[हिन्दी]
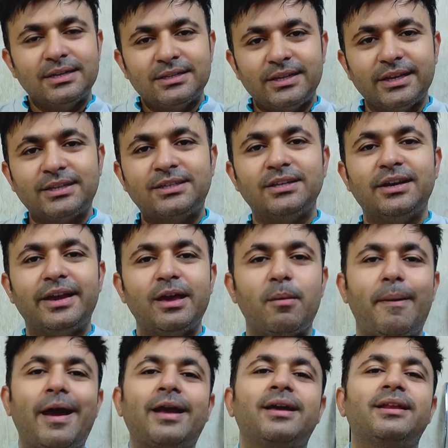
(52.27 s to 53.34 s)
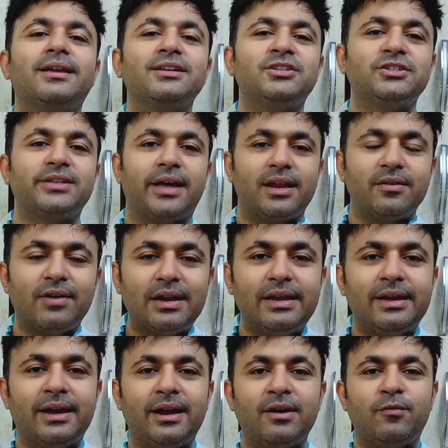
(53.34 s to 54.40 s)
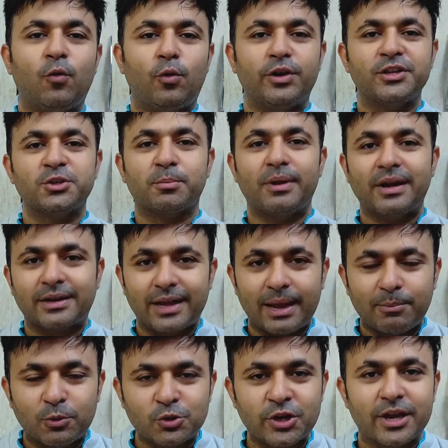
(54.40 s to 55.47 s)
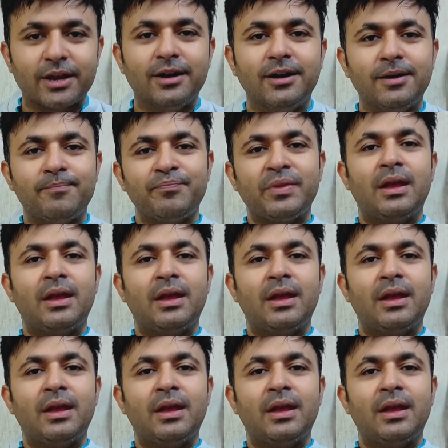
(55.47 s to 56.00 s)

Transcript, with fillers: सिक्स एयरबैग करके चीज़ आने वाली है फोर डिस्क ब्रेक टाइप कुछ आएगा